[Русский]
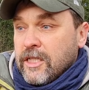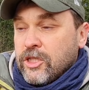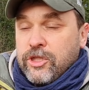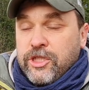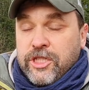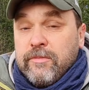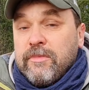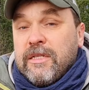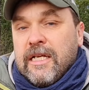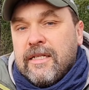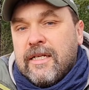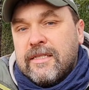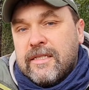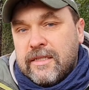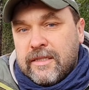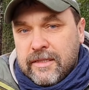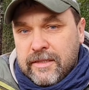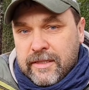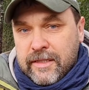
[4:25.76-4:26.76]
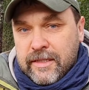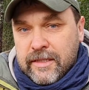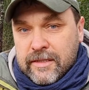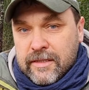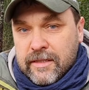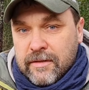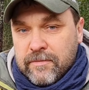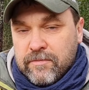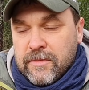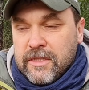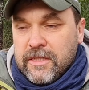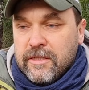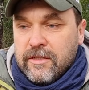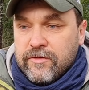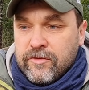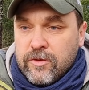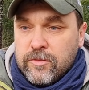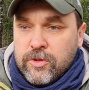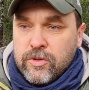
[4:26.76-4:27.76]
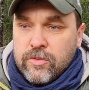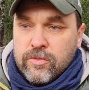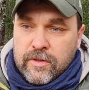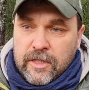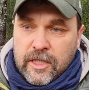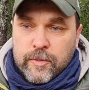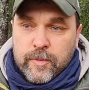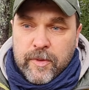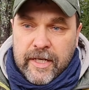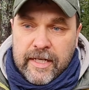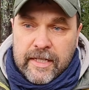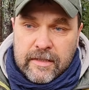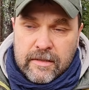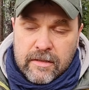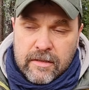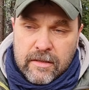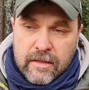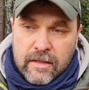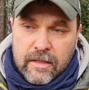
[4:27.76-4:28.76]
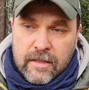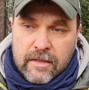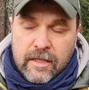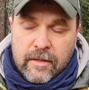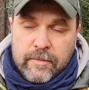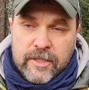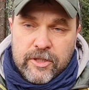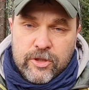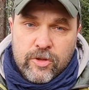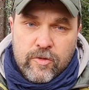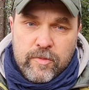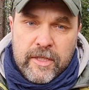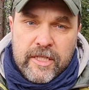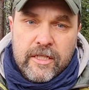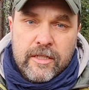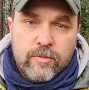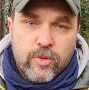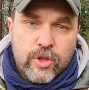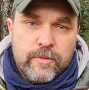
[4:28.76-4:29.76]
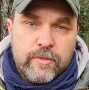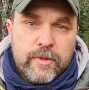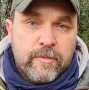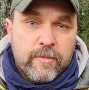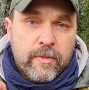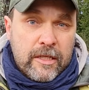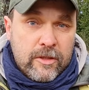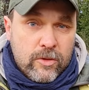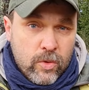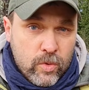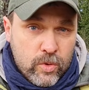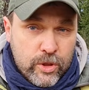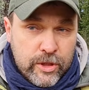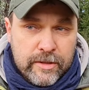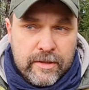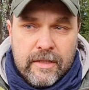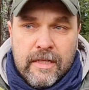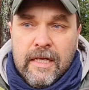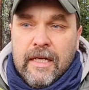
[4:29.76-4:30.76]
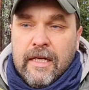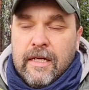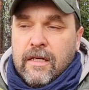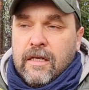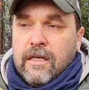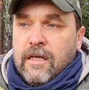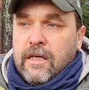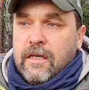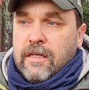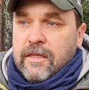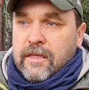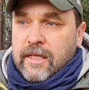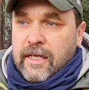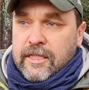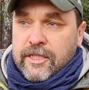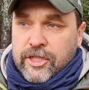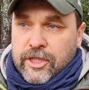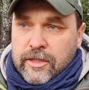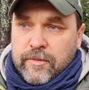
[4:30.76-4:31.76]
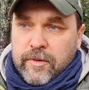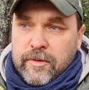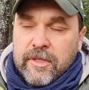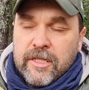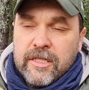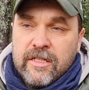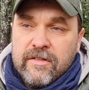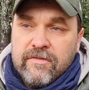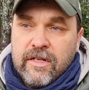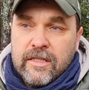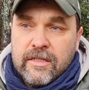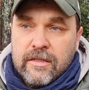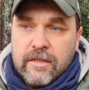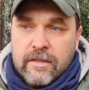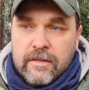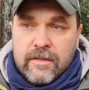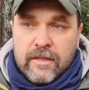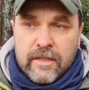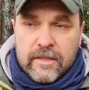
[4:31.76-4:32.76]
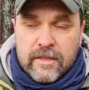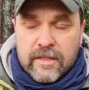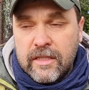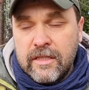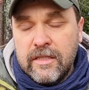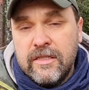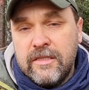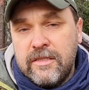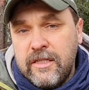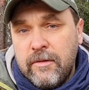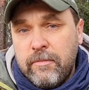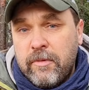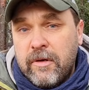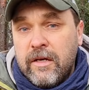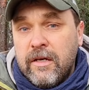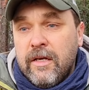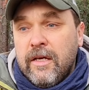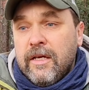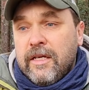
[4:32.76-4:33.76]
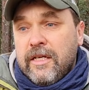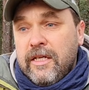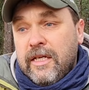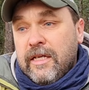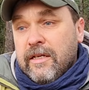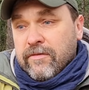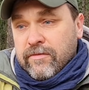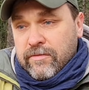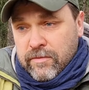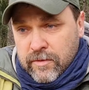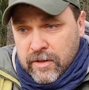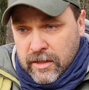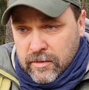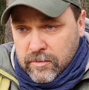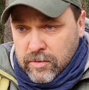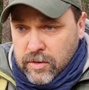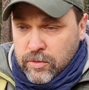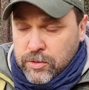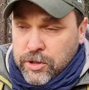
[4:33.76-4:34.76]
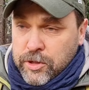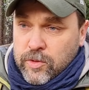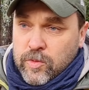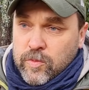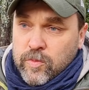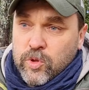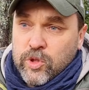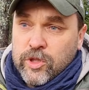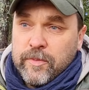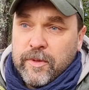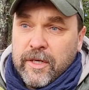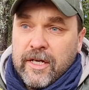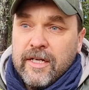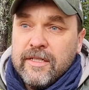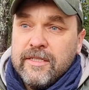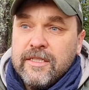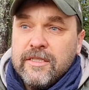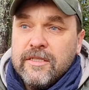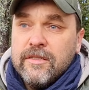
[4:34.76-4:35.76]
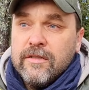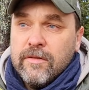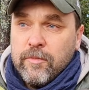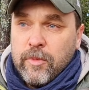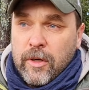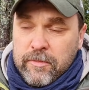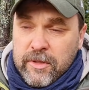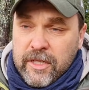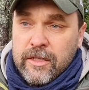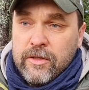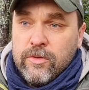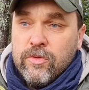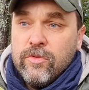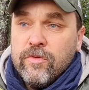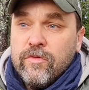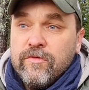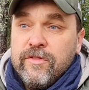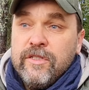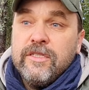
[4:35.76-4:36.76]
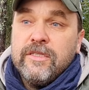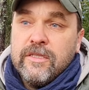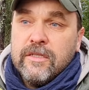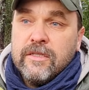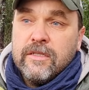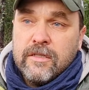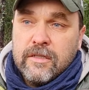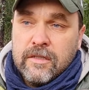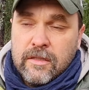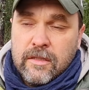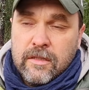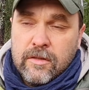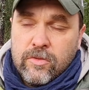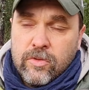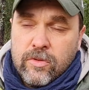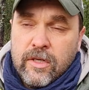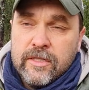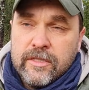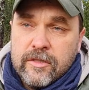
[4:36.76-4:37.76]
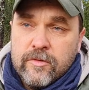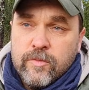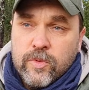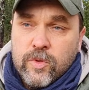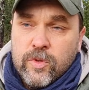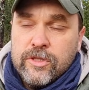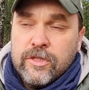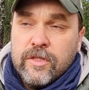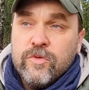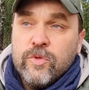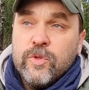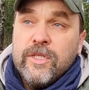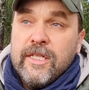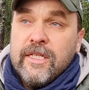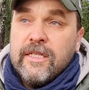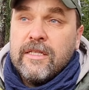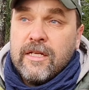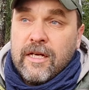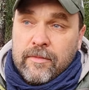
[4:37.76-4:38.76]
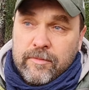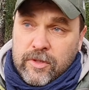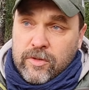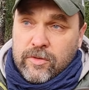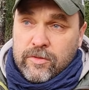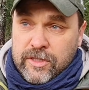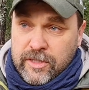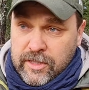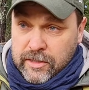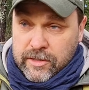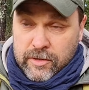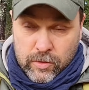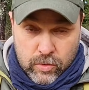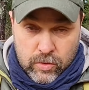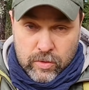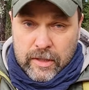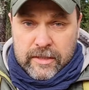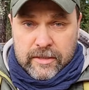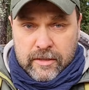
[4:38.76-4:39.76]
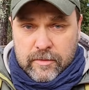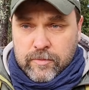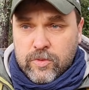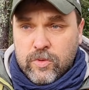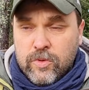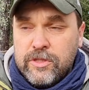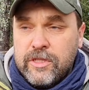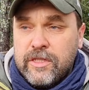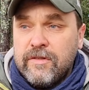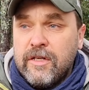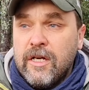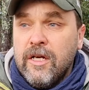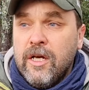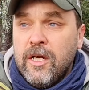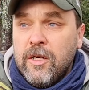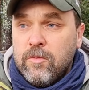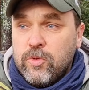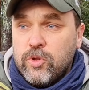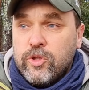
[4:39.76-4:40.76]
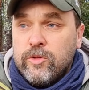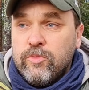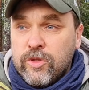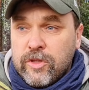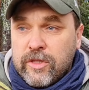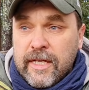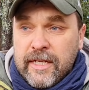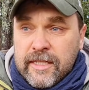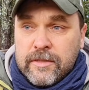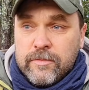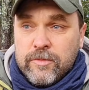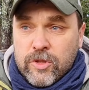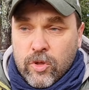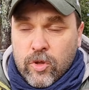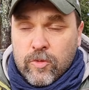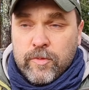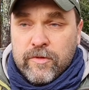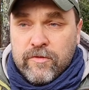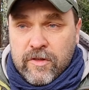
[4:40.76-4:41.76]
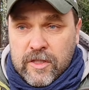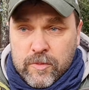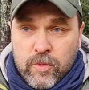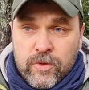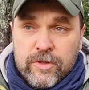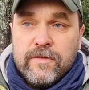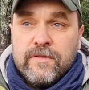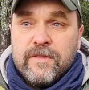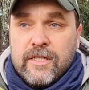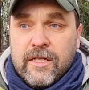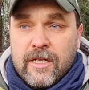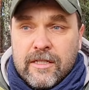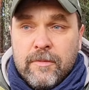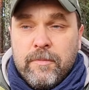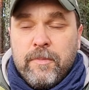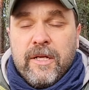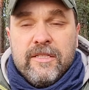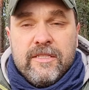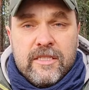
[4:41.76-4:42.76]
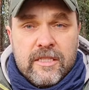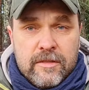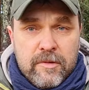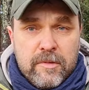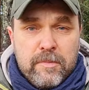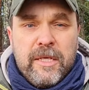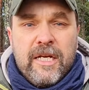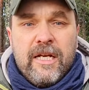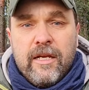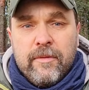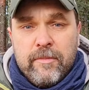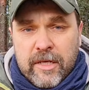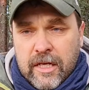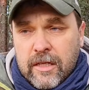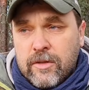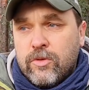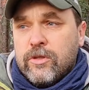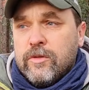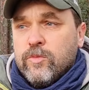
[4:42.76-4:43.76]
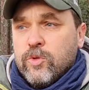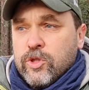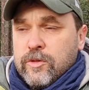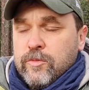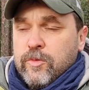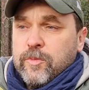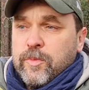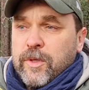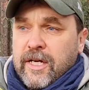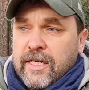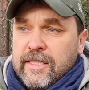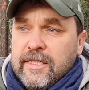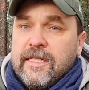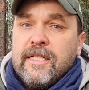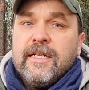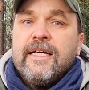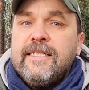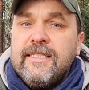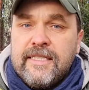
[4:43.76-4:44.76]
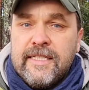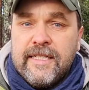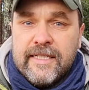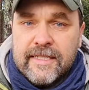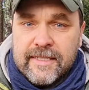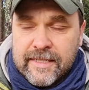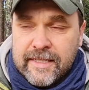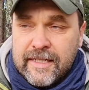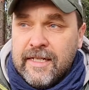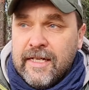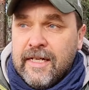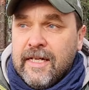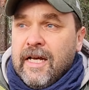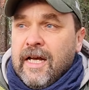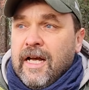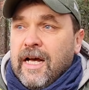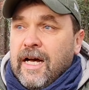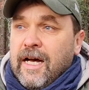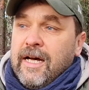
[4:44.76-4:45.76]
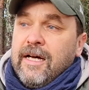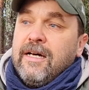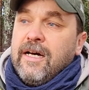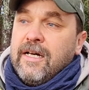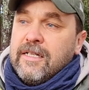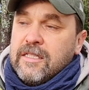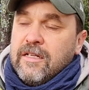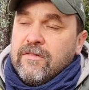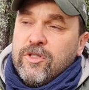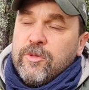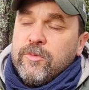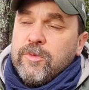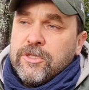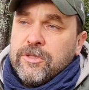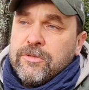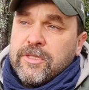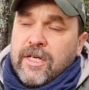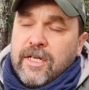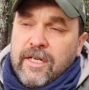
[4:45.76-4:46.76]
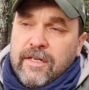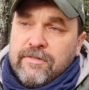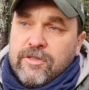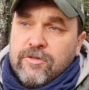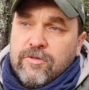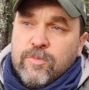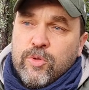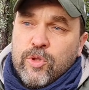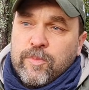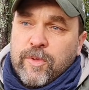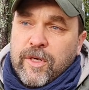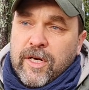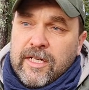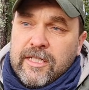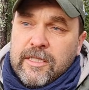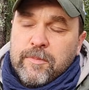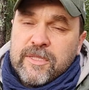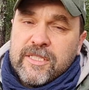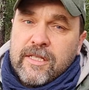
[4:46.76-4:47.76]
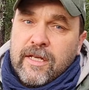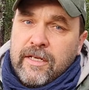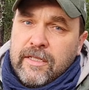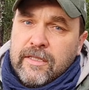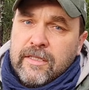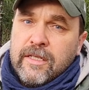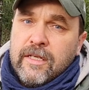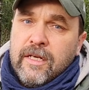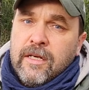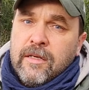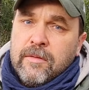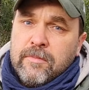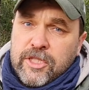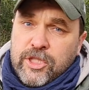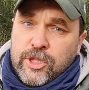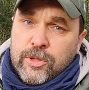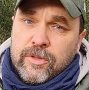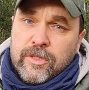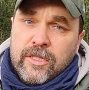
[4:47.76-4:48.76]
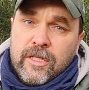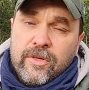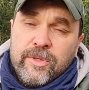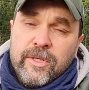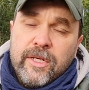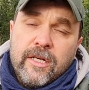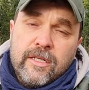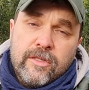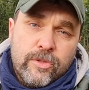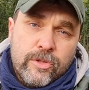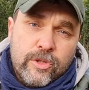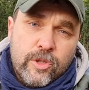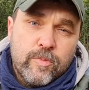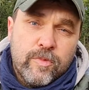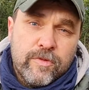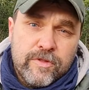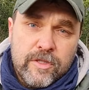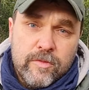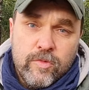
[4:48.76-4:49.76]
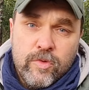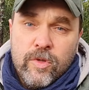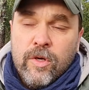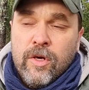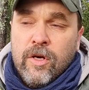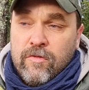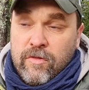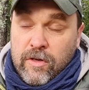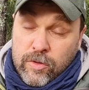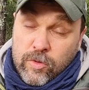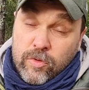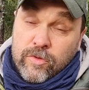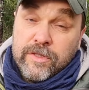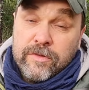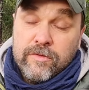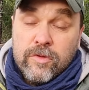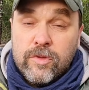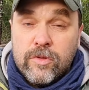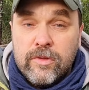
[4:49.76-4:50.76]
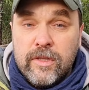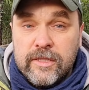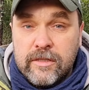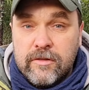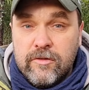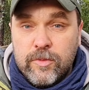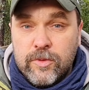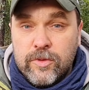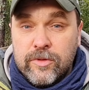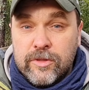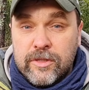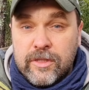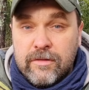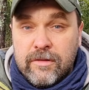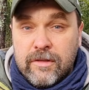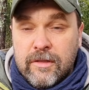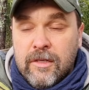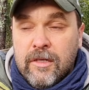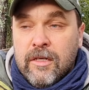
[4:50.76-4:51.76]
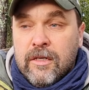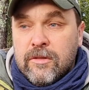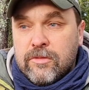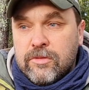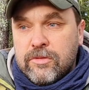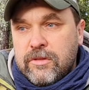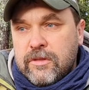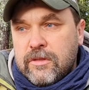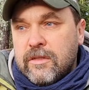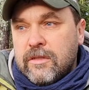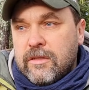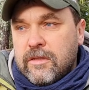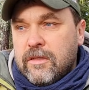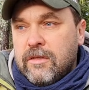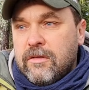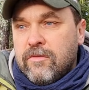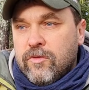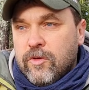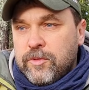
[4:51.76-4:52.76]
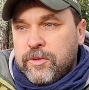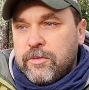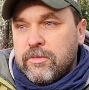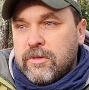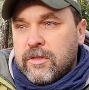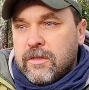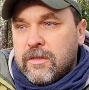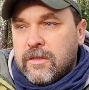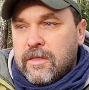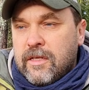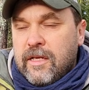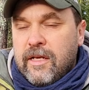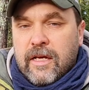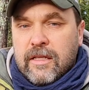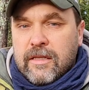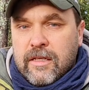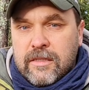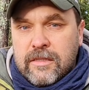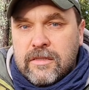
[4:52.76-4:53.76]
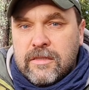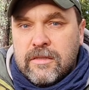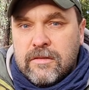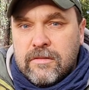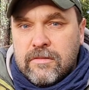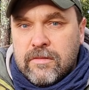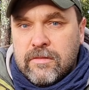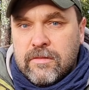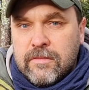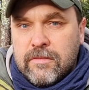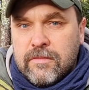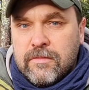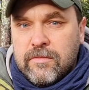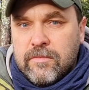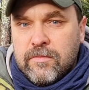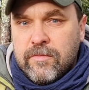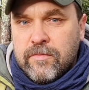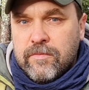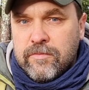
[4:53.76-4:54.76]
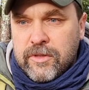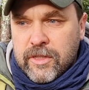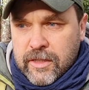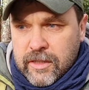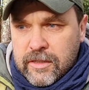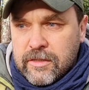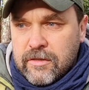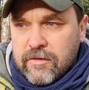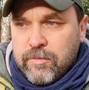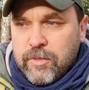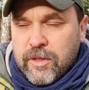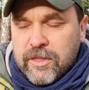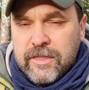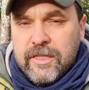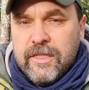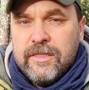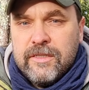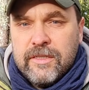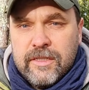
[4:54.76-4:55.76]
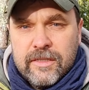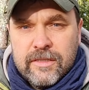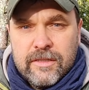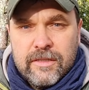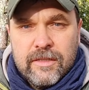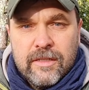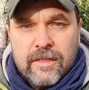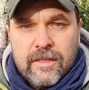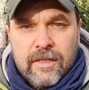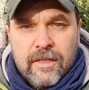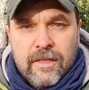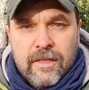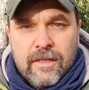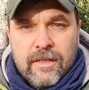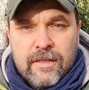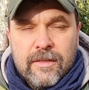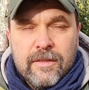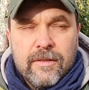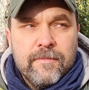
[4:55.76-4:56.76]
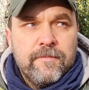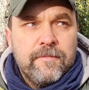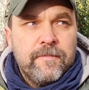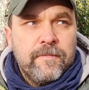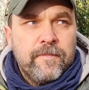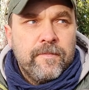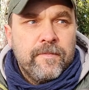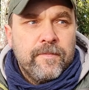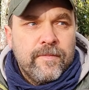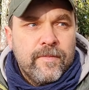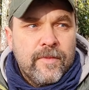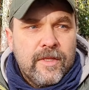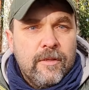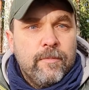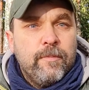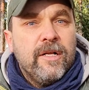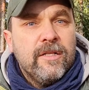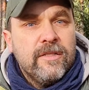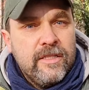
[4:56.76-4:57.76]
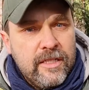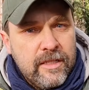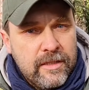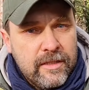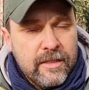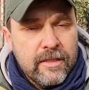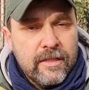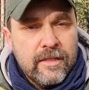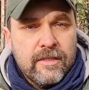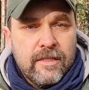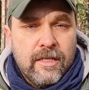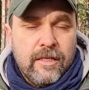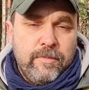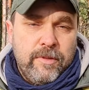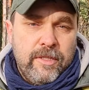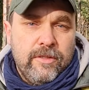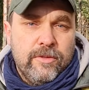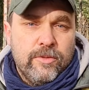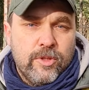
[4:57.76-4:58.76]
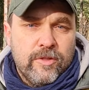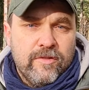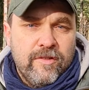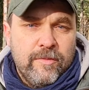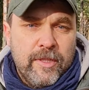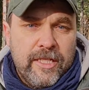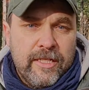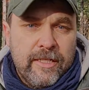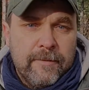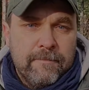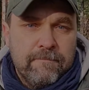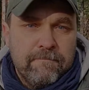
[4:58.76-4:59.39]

Чем для нас это интересно? Дело в том, что наш проект э, «Тропа Южного берега» может быть продолжен э, дальше, например, до Ивангорода или до Кингисепа, и в данном случае тут можно проходить по берегу, выйти к Кургальскому полуострову, и там, здесь, на Кургальском полуострове, можно будет этими тропами воспользоваться как дополнительными петлями, которые можно будет проходить для интереса. А основной маршрут, скорее всего, будет проходить по старинной мощенной дороге, которая идет по всему, вокруг всего Кургальского полуострова. То есть это, в общем-то, для нас, э, мне кажется, вполне интересно интересные э, дополнения к тропе Южного берега.